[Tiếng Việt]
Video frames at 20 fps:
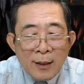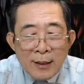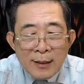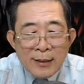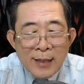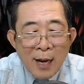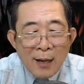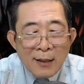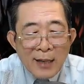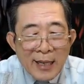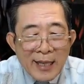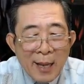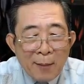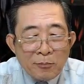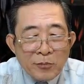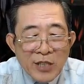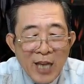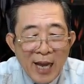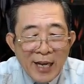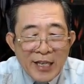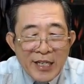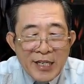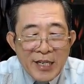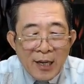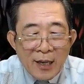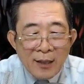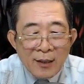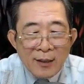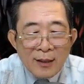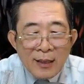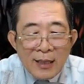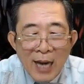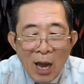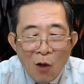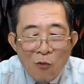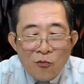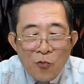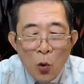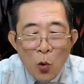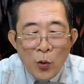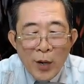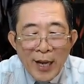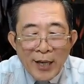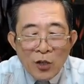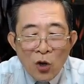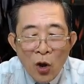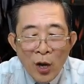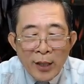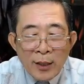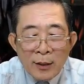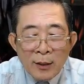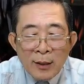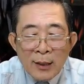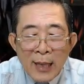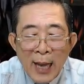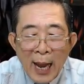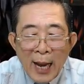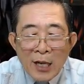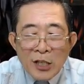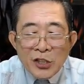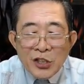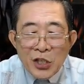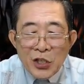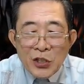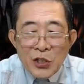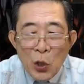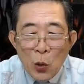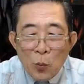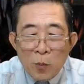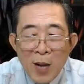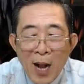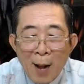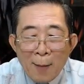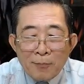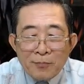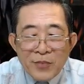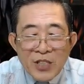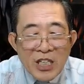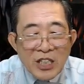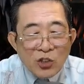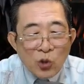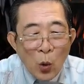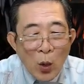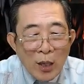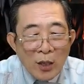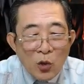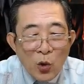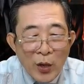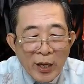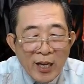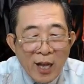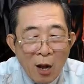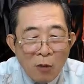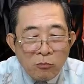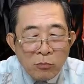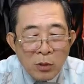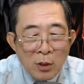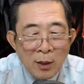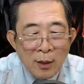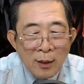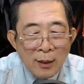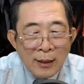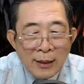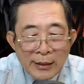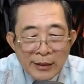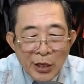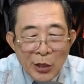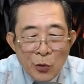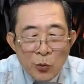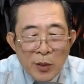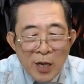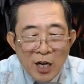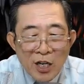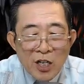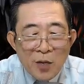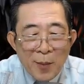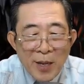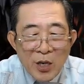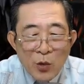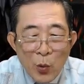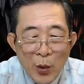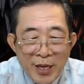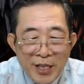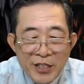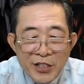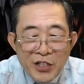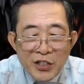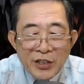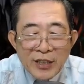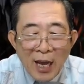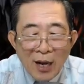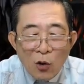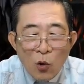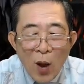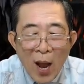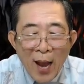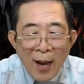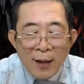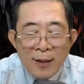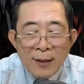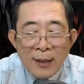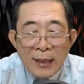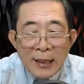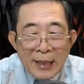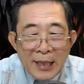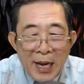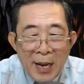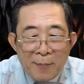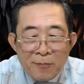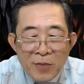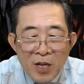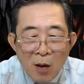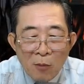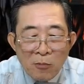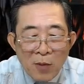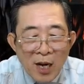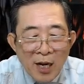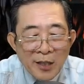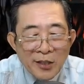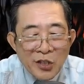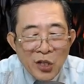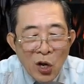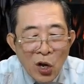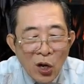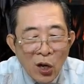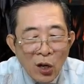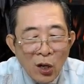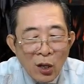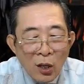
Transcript: Nhất là dâm xà kia, lão phù nghe nói hắn sử dụng âm chi thuật luyện công, thiếu nữ đã bị quỷ dưới thân của hắn, đếm không hết đó.